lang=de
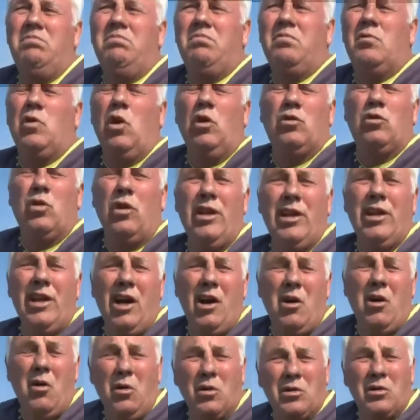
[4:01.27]
Von der
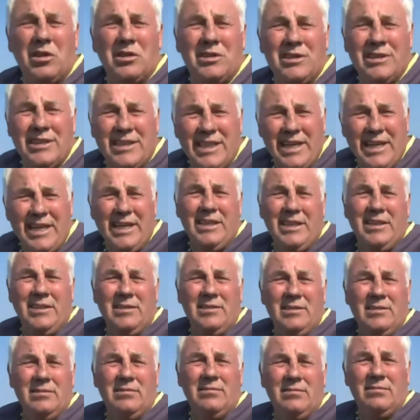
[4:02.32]

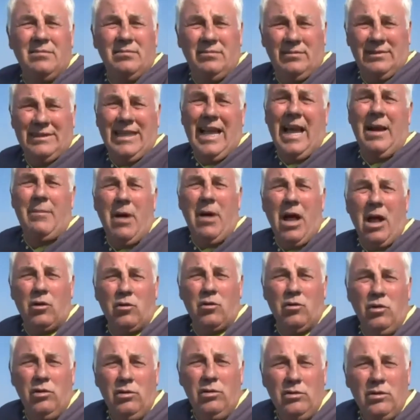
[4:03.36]
Meeresadministration, von der
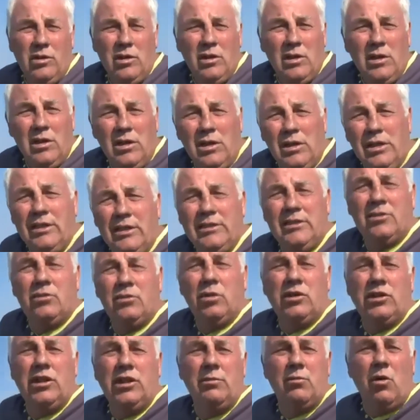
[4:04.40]
Grenzpolizei
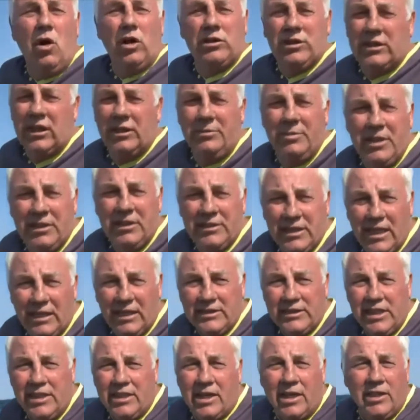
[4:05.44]
und von der
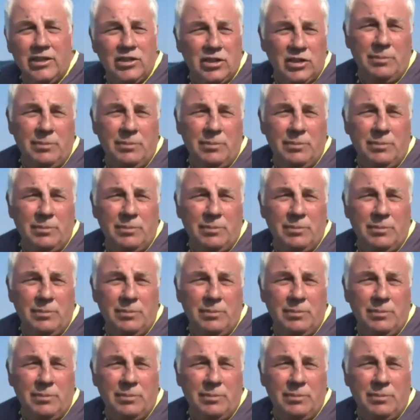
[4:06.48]
Fischereibehörde.